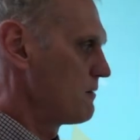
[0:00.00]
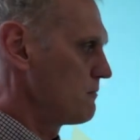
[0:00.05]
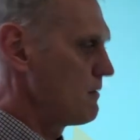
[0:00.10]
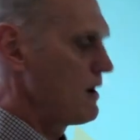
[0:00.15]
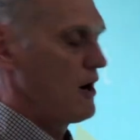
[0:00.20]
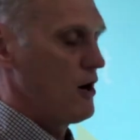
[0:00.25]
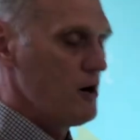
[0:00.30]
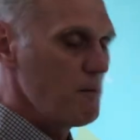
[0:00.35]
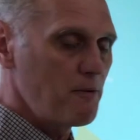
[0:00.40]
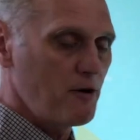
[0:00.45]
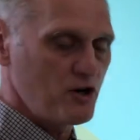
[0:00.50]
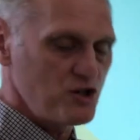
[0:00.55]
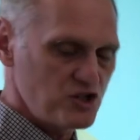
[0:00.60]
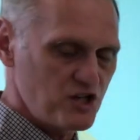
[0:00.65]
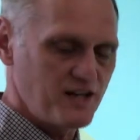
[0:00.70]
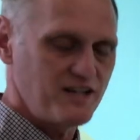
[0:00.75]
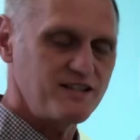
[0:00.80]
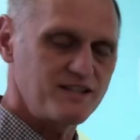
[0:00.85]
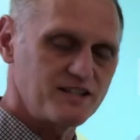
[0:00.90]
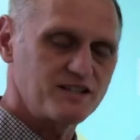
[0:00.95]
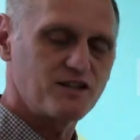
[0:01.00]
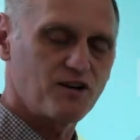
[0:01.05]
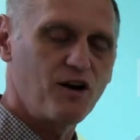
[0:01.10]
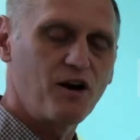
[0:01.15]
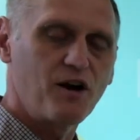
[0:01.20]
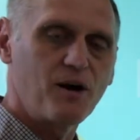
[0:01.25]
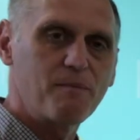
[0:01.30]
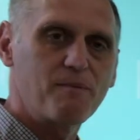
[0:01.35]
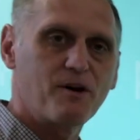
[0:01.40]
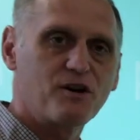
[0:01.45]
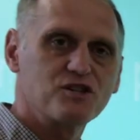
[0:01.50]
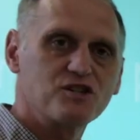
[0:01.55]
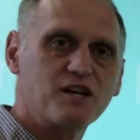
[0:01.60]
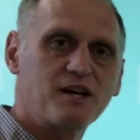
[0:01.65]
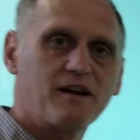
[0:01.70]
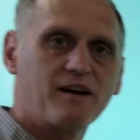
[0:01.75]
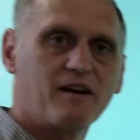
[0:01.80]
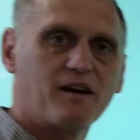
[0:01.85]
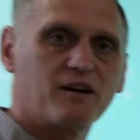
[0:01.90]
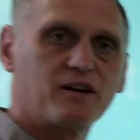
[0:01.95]
ben, un, projet, c'est ça, un
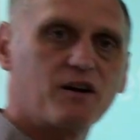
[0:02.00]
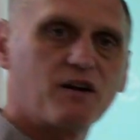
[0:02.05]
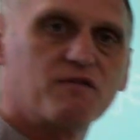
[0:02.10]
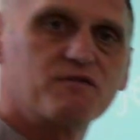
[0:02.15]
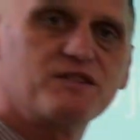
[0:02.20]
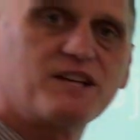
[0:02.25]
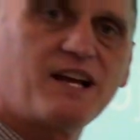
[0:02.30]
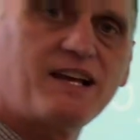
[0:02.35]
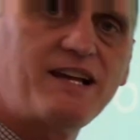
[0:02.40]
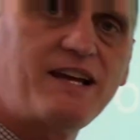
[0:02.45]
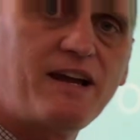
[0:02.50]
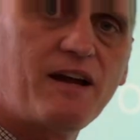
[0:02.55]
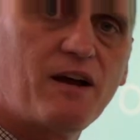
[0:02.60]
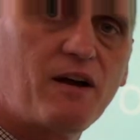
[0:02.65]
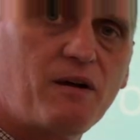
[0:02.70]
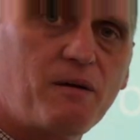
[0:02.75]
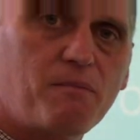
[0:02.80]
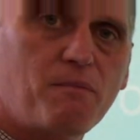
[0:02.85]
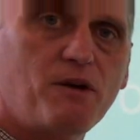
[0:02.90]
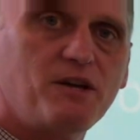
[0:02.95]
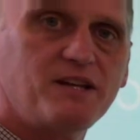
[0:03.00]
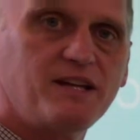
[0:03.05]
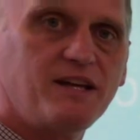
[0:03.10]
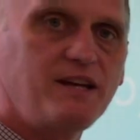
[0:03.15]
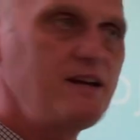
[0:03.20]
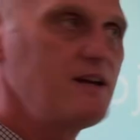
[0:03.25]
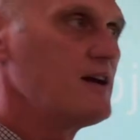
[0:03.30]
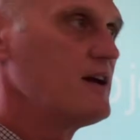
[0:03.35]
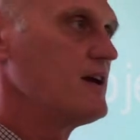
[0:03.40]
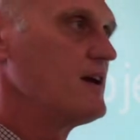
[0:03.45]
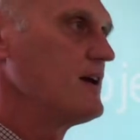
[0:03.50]
projet que vous allez mener.